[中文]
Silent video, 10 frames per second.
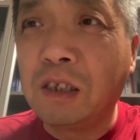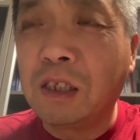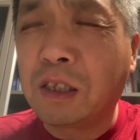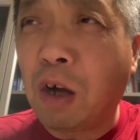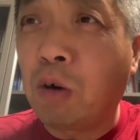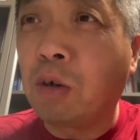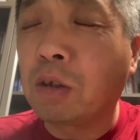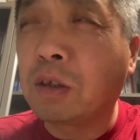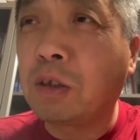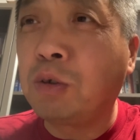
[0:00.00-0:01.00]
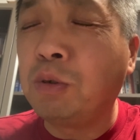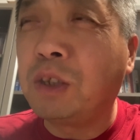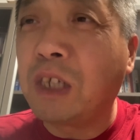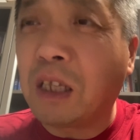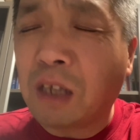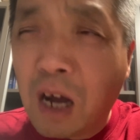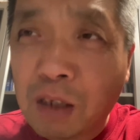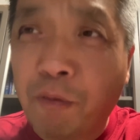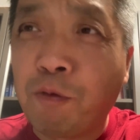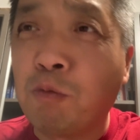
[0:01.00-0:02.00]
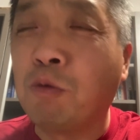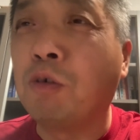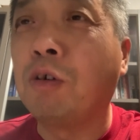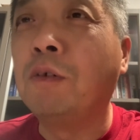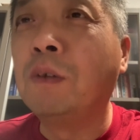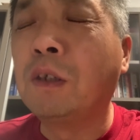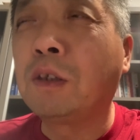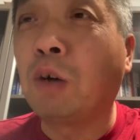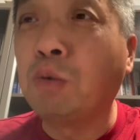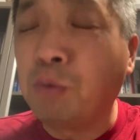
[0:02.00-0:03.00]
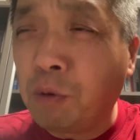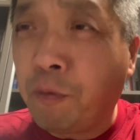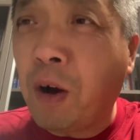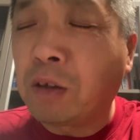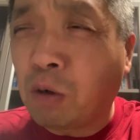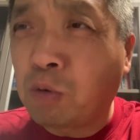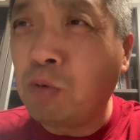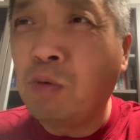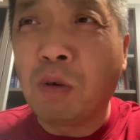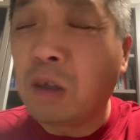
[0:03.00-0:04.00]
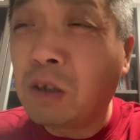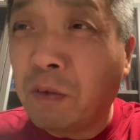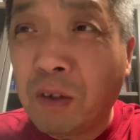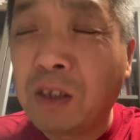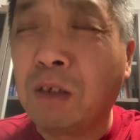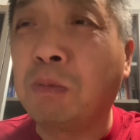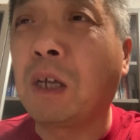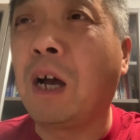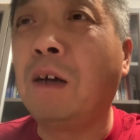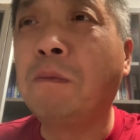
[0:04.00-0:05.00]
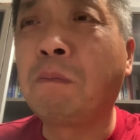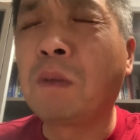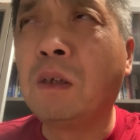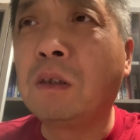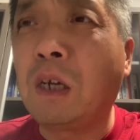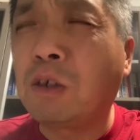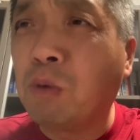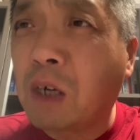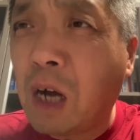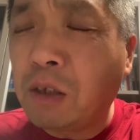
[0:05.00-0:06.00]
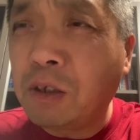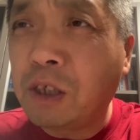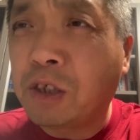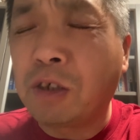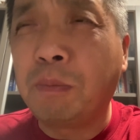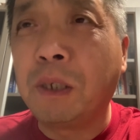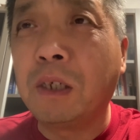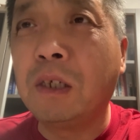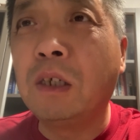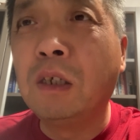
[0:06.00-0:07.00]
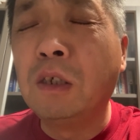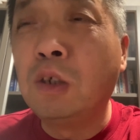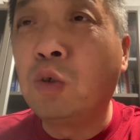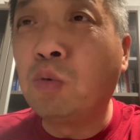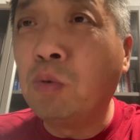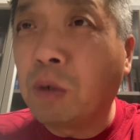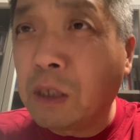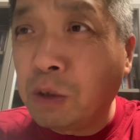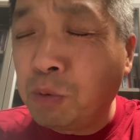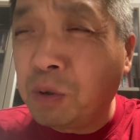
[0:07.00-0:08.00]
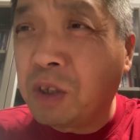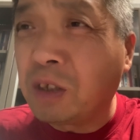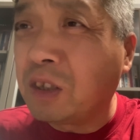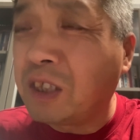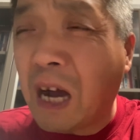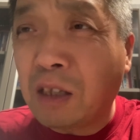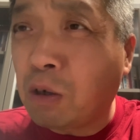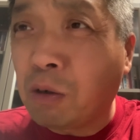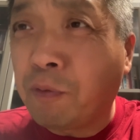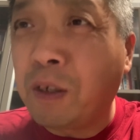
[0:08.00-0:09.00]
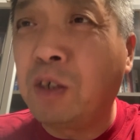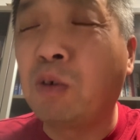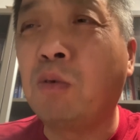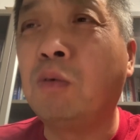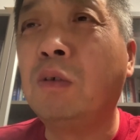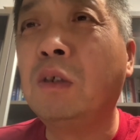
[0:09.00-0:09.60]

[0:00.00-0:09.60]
到去见他的父母，到女方到中国，这问题不大。但是我看到一些视频，中国的女性嫁到了非洲，